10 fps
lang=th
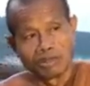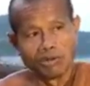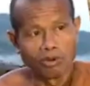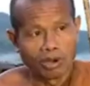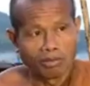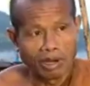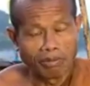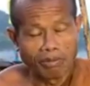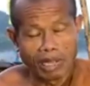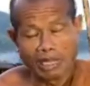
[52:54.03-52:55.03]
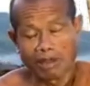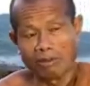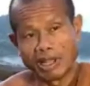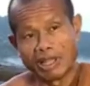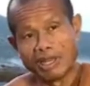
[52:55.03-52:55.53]
ได้อยู่กับมัน
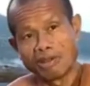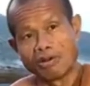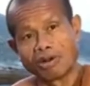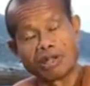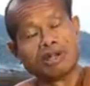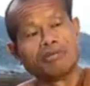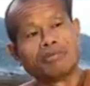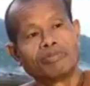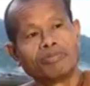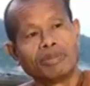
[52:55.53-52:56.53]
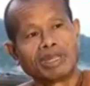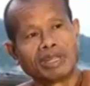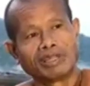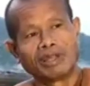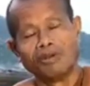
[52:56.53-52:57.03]
ไปเท่าไหร่นี่ก็คือ
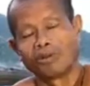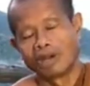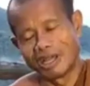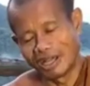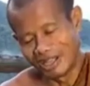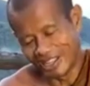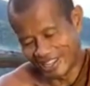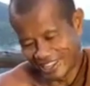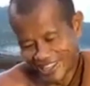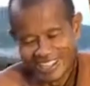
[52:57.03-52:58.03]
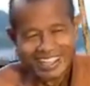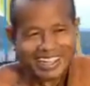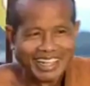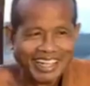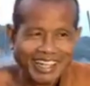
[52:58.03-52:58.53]
มีแต่สนุกนะ
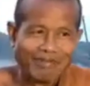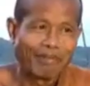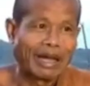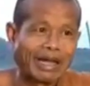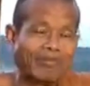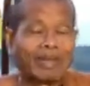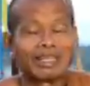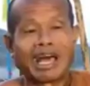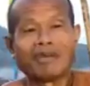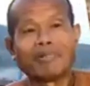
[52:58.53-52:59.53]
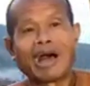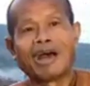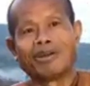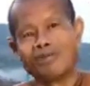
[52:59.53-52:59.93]
เพลินไปตา